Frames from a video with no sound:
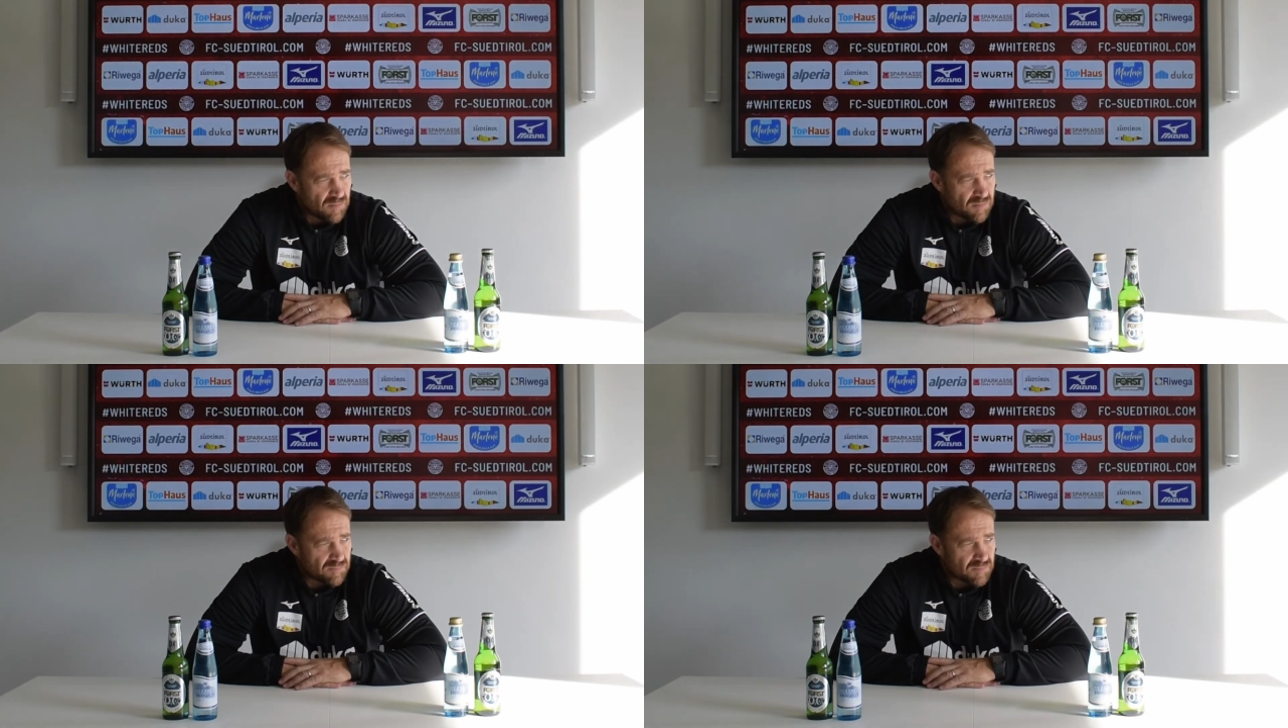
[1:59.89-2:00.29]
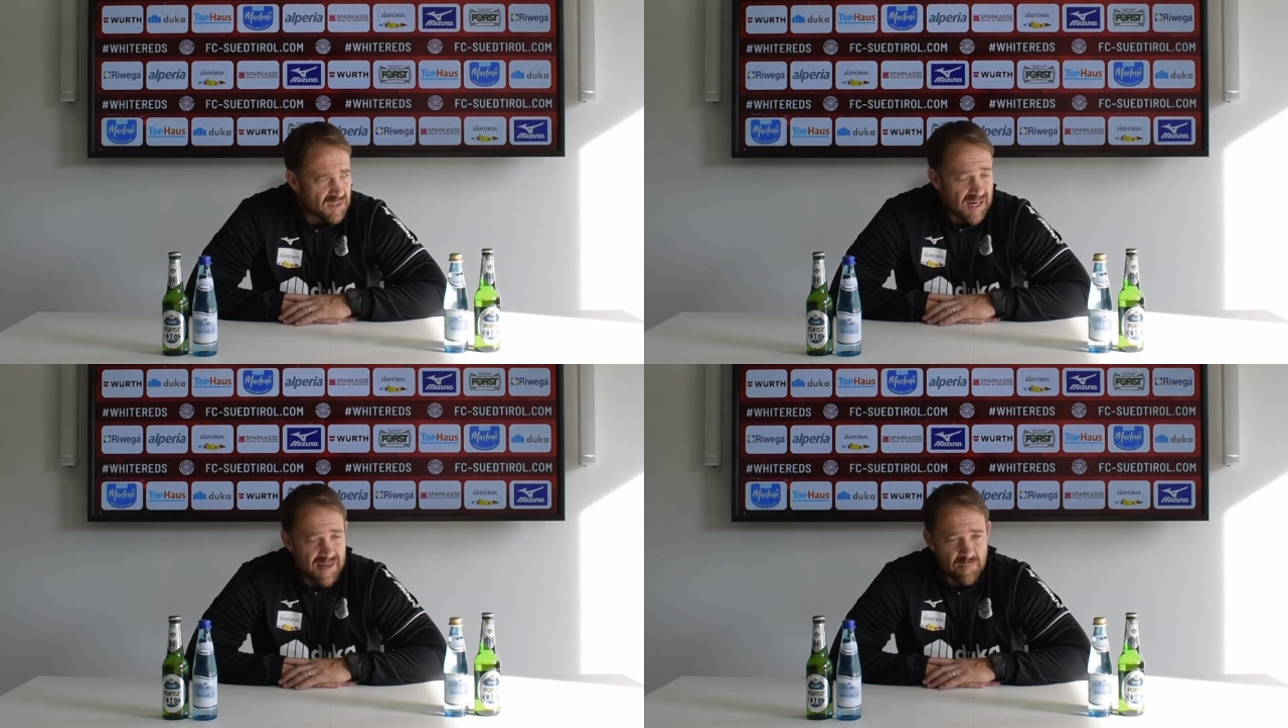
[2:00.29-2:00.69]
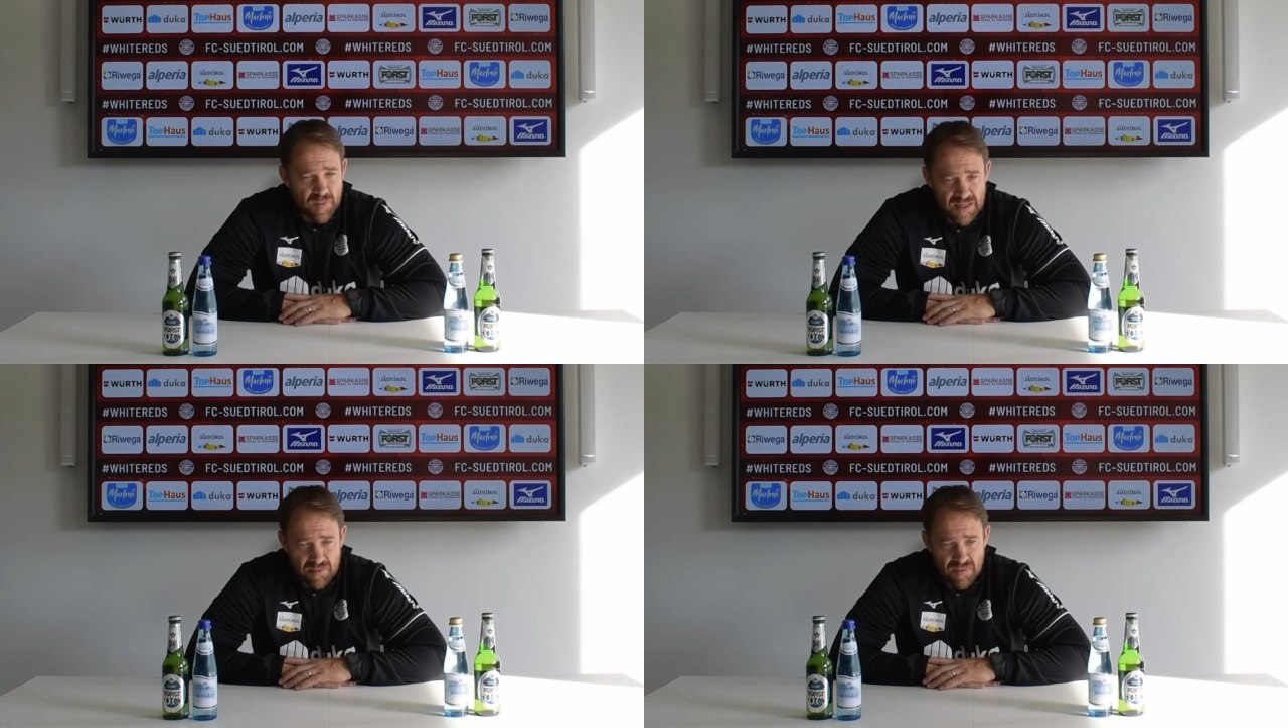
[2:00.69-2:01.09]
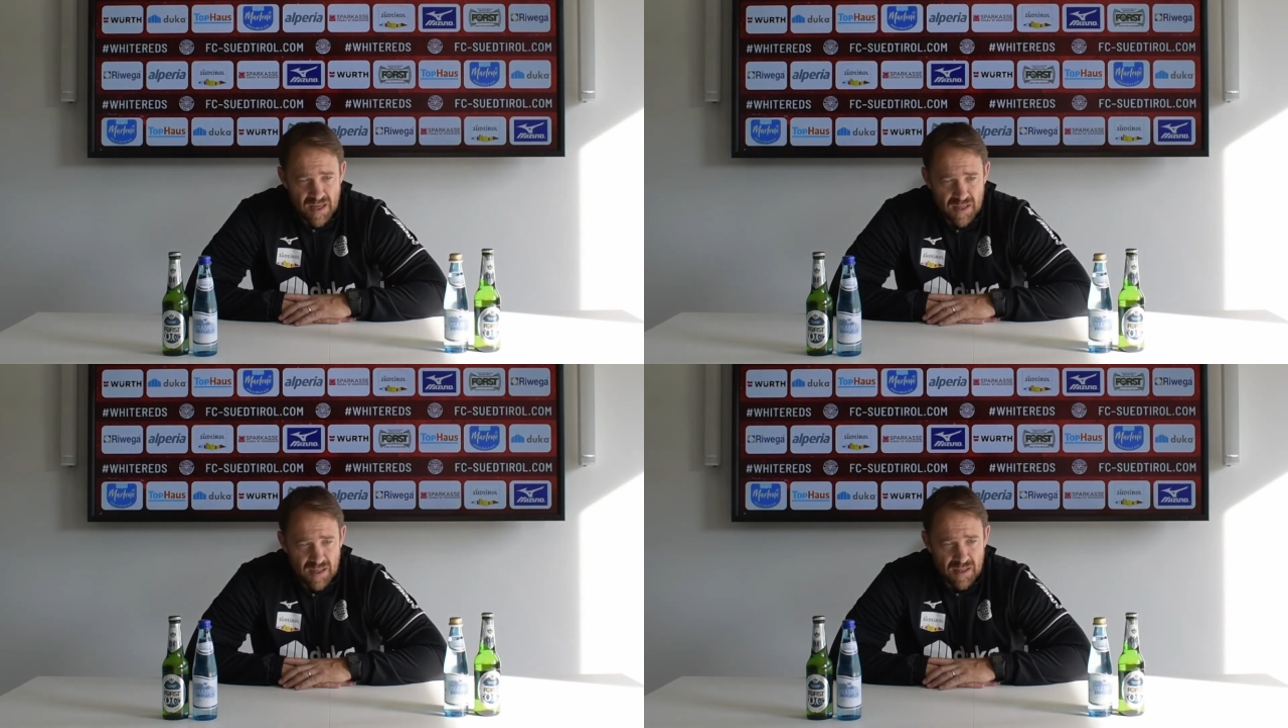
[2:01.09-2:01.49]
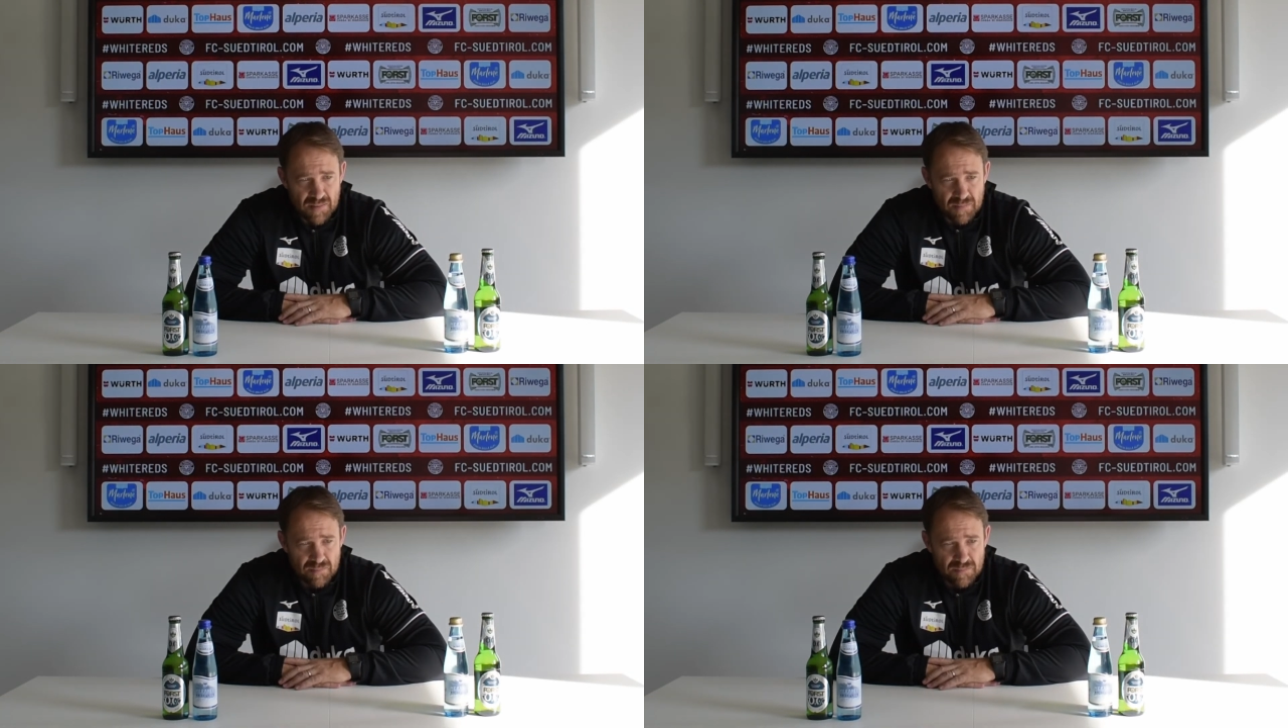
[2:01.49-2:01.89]
um, tra le
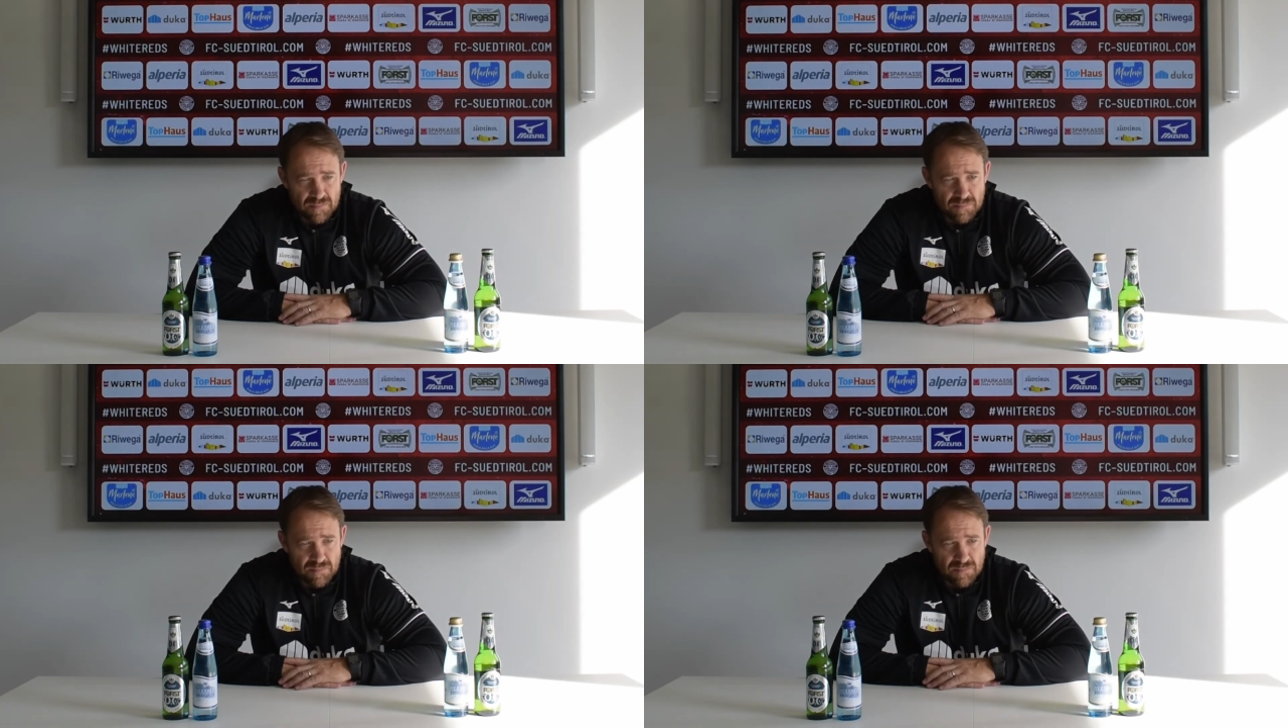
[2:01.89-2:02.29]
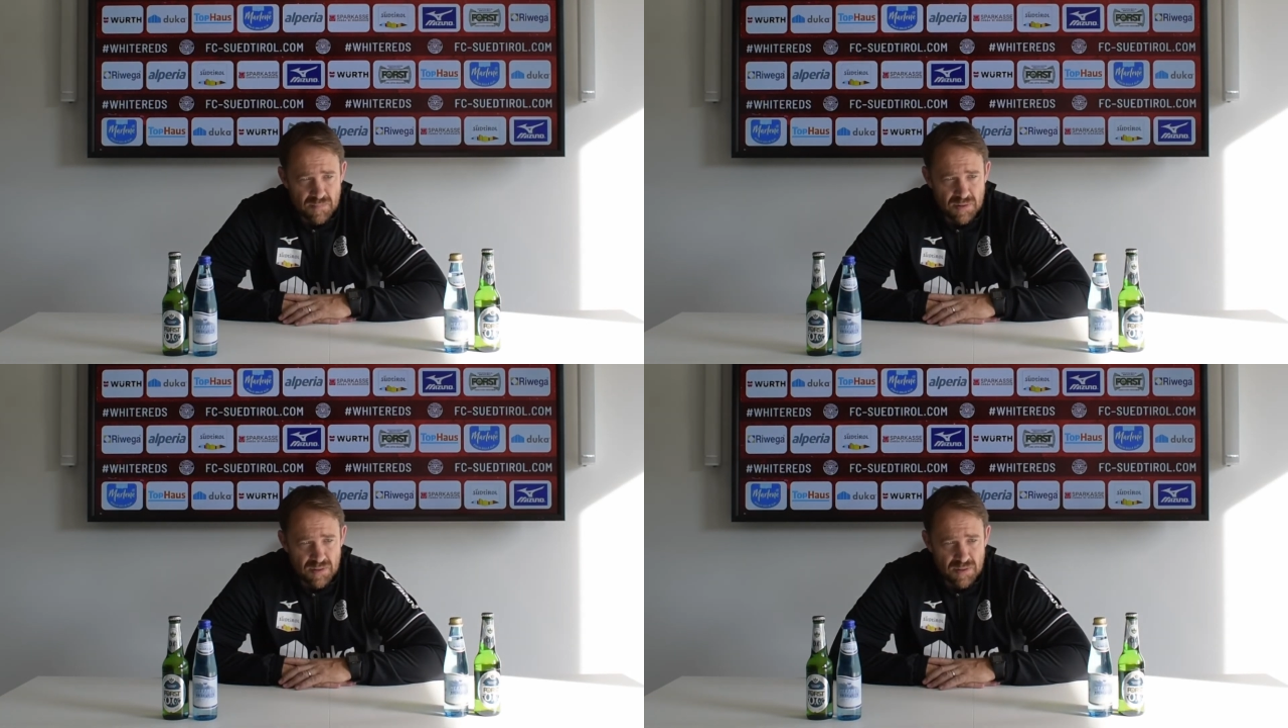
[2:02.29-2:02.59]
prime um,